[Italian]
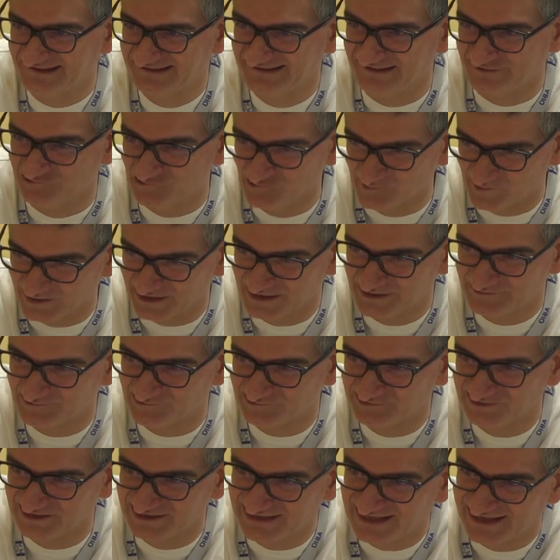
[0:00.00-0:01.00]
ogni
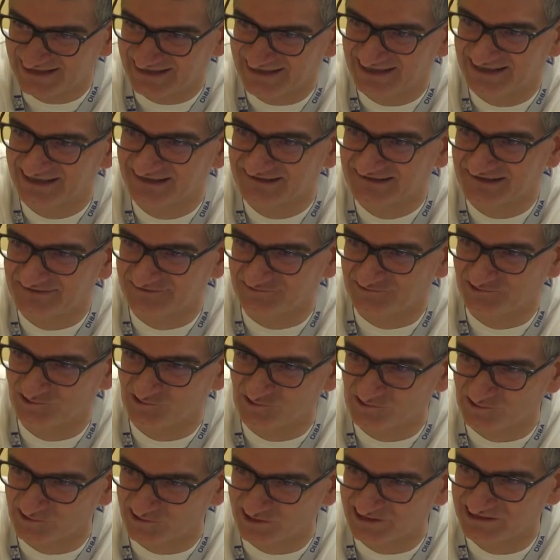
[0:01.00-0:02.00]
adolescente vive nella
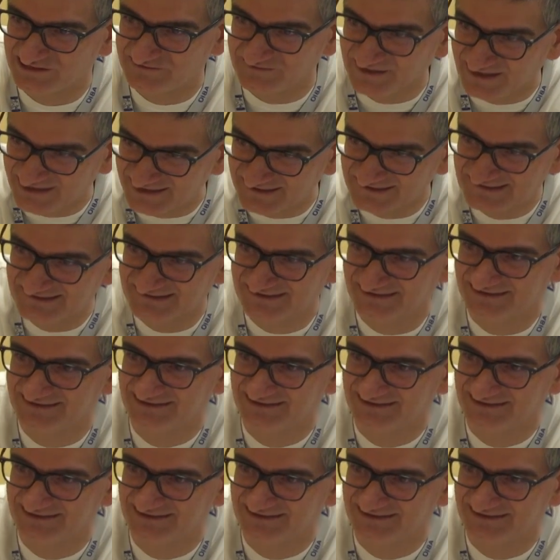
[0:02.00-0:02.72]
propria casa.